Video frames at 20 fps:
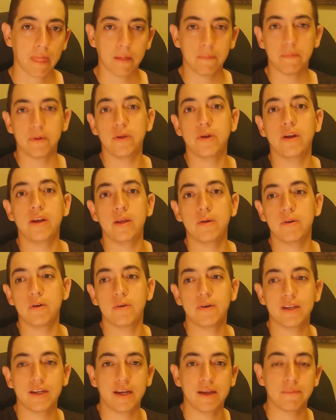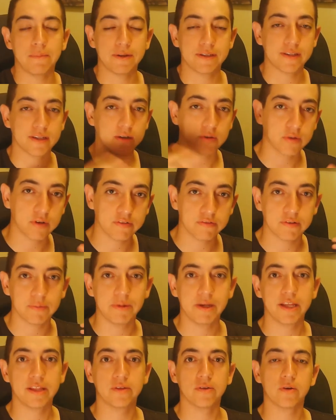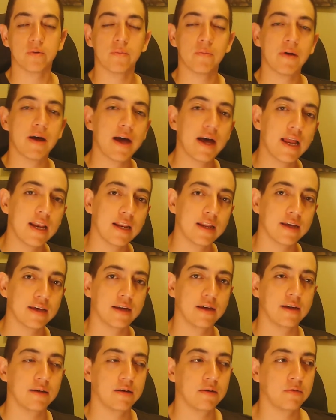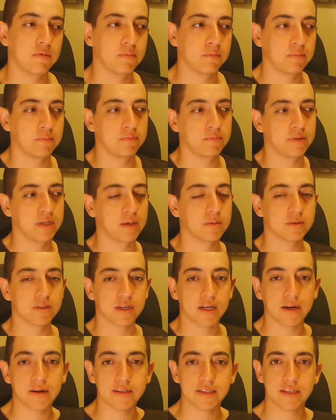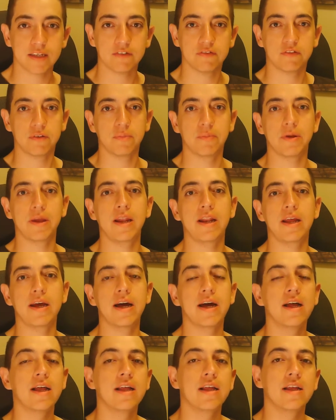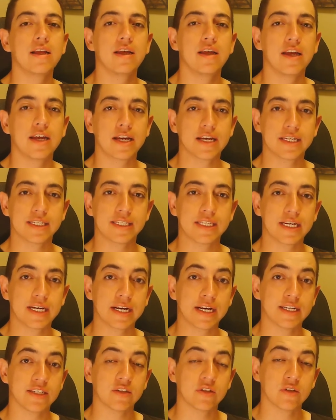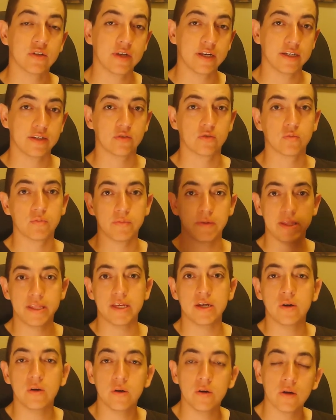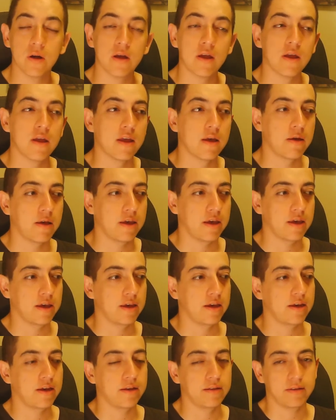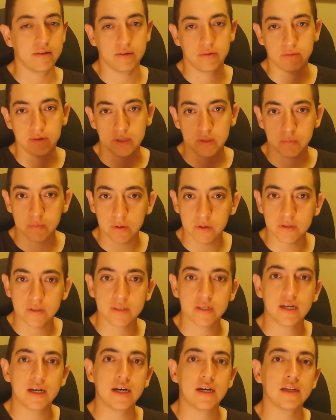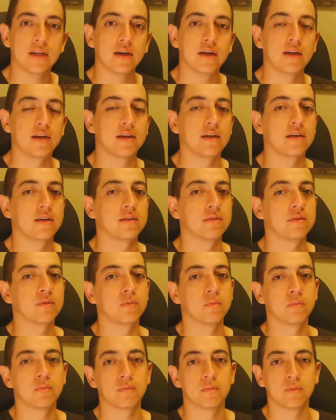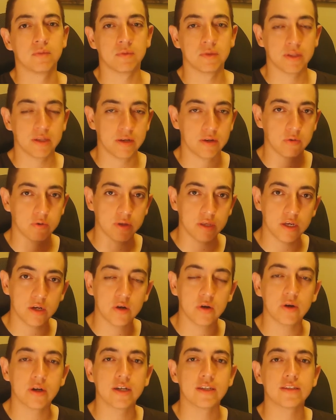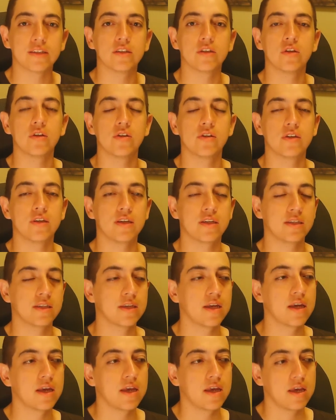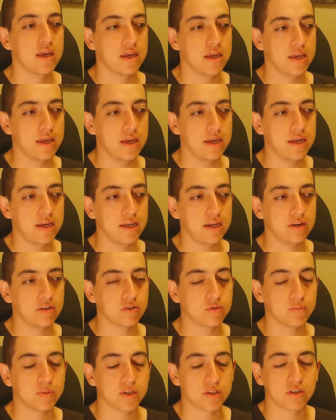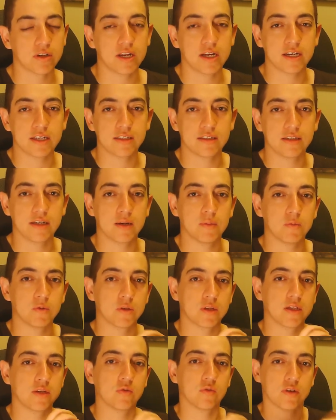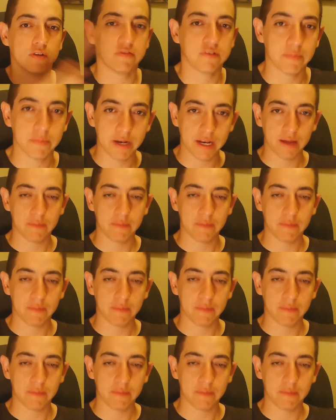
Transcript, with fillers: Bueno, el libro empieza con una familia normal, digamos el cabeza de familia en este caso es un médico eh, tiene una esposa, eh, tiene un hijo en ese entonces y los personajes digamos que es una familia